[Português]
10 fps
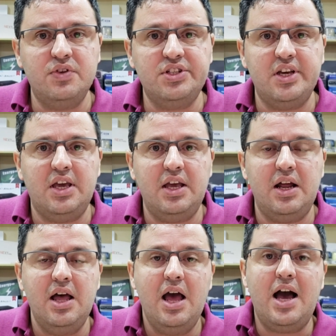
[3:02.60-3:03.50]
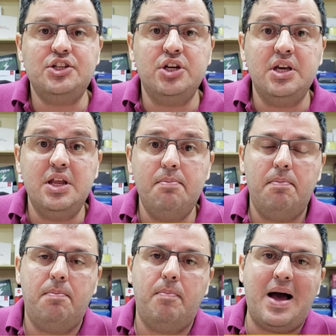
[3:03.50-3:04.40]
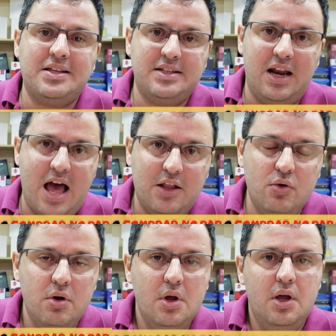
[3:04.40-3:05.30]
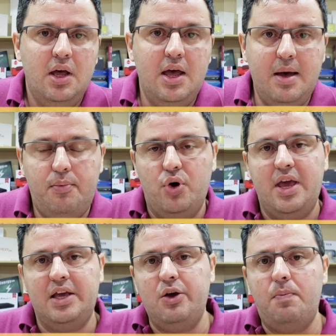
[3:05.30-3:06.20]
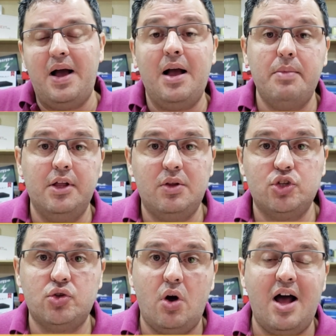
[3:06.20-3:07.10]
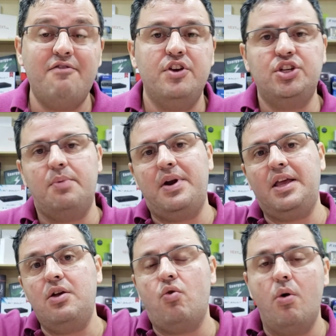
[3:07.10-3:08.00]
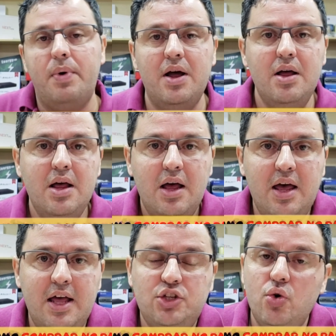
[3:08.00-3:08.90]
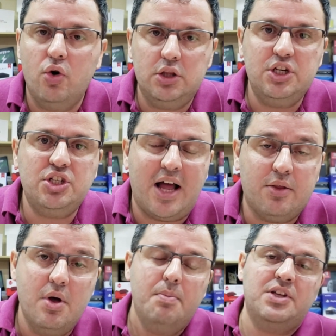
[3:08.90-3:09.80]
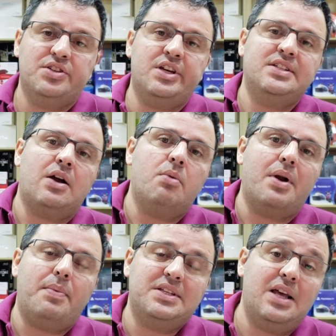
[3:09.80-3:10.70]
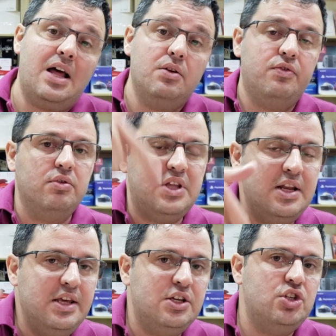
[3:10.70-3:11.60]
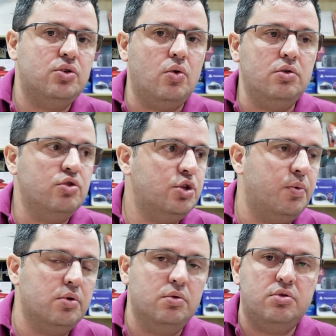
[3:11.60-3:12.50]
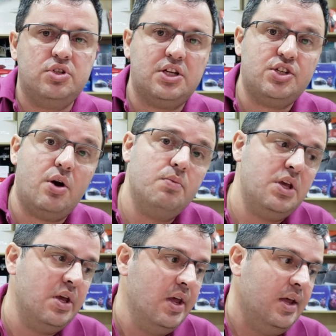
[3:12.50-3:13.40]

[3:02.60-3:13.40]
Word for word: você queira adquirir parcelado, é, porque aqui o pagamento é só à vista para quem compra é, de outro estado. Mas se você quiser comprar parcelado, vão ter links de todos os produtos da Xiaomi